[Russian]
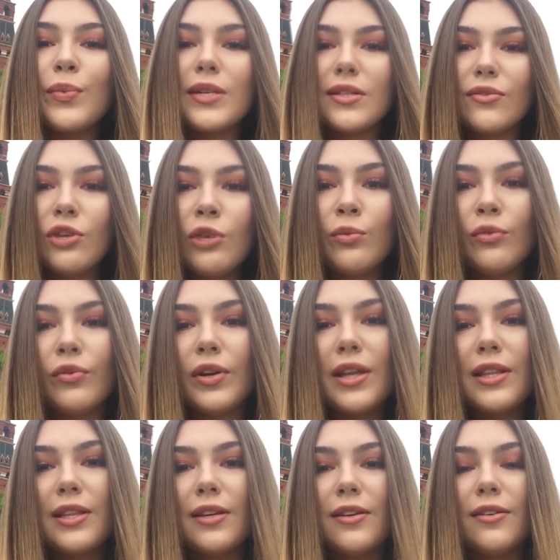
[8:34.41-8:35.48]

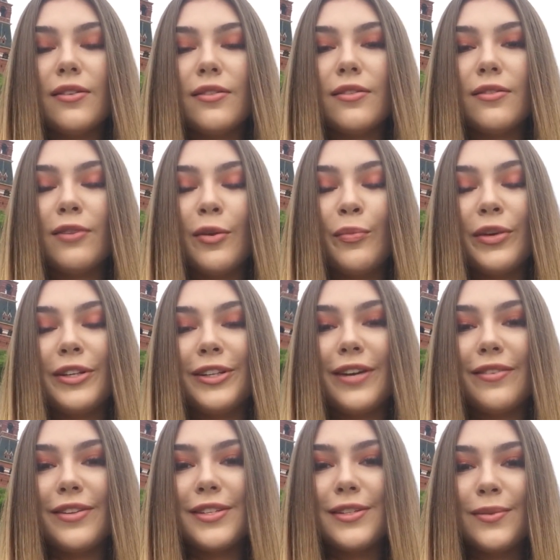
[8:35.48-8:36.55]
высказывается явно
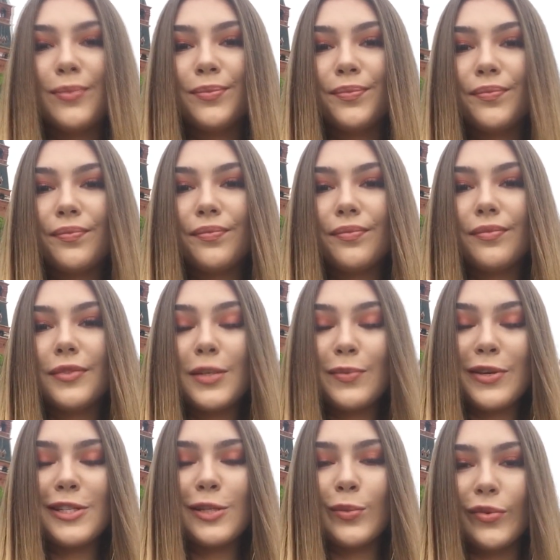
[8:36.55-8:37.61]
не по
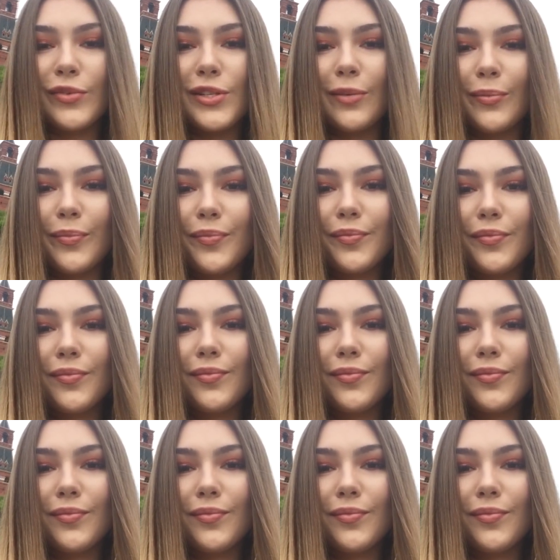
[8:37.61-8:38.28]
собственной воле.